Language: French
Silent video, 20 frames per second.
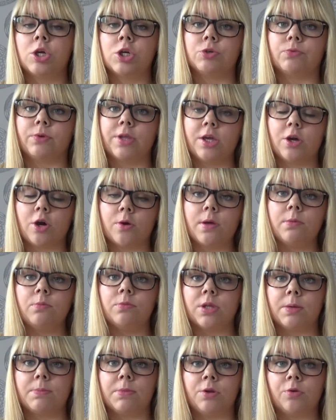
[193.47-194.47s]
je voyais quand même
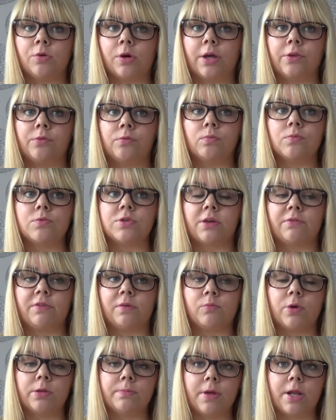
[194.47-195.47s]
une amélioration
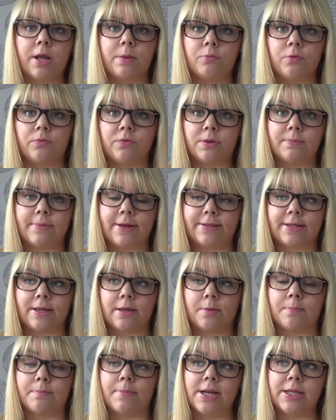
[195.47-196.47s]
j'avais moins de mal à me lever le
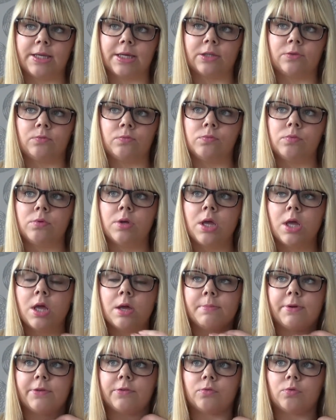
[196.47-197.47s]
matin malgré tout
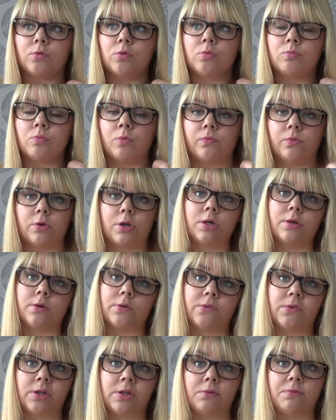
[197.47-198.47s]
parce que bon voilà
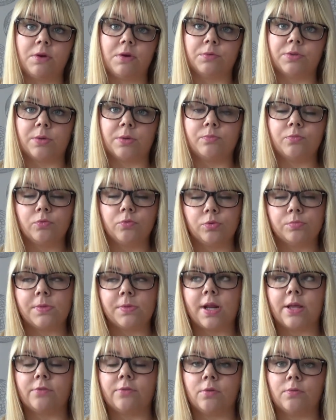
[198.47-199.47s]
quand c'est l'hiver on a beaucoup de
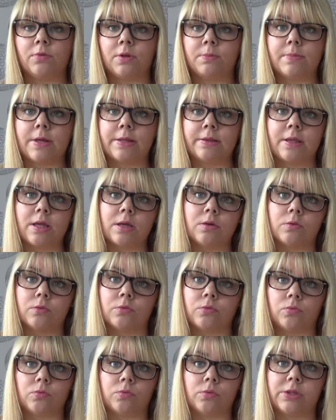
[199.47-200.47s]
mal à se lever le matin
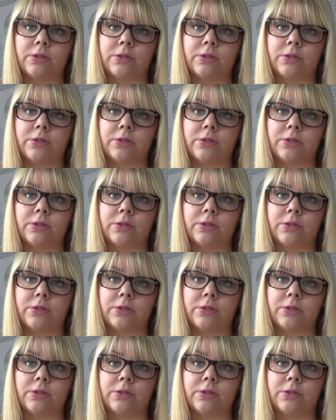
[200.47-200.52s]
quand euh,